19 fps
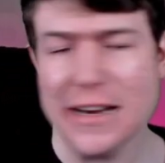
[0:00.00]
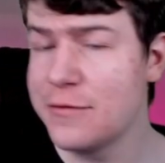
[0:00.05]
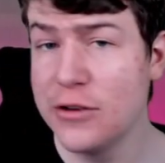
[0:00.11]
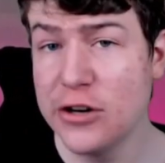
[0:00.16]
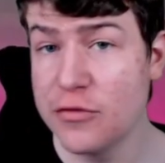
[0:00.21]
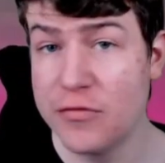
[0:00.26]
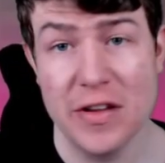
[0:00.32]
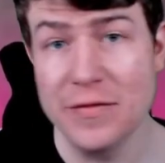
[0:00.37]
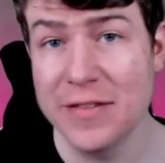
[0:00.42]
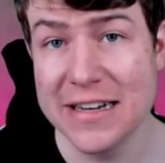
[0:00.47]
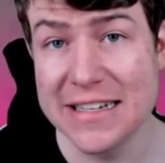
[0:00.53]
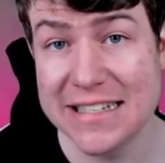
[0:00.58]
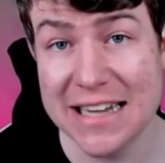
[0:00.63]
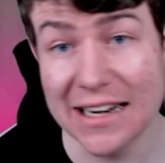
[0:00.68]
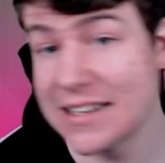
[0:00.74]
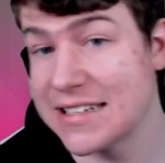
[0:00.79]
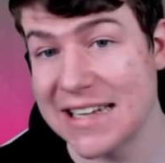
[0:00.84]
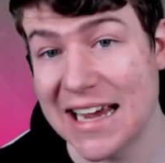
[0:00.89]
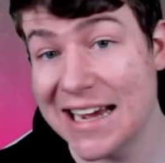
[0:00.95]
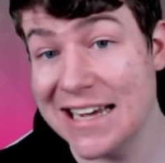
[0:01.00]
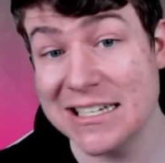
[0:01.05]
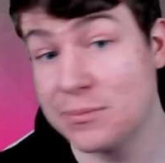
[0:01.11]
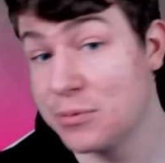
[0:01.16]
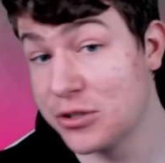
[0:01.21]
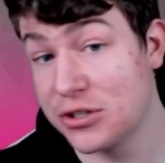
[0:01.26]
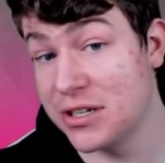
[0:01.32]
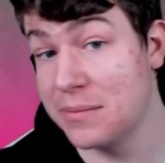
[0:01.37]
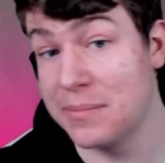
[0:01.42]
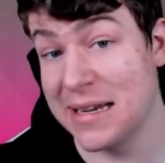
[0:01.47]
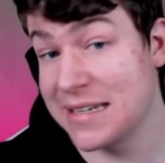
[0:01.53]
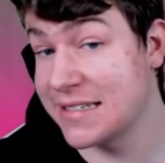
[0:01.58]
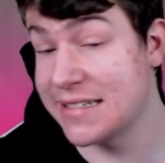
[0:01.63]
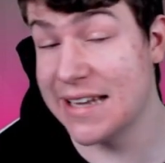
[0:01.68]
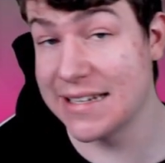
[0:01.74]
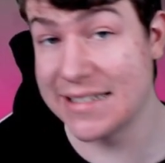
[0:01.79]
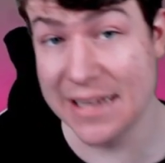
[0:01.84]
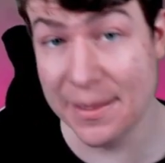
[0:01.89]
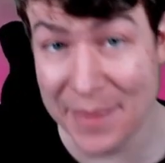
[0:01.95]
Ich würde auf jeden Fall nicht sagen, dass Icebo zu den besten
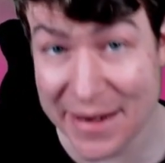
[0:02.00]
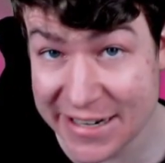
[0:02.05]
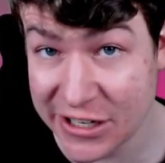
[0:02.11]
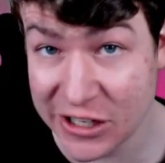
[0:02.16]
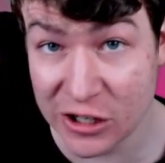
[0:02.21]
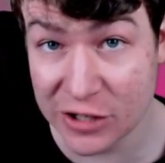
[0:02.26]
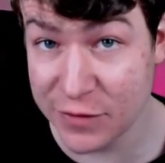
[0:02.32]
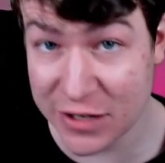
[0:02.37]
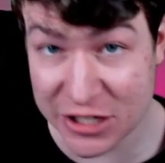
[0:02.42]
Decks der Meta gehört.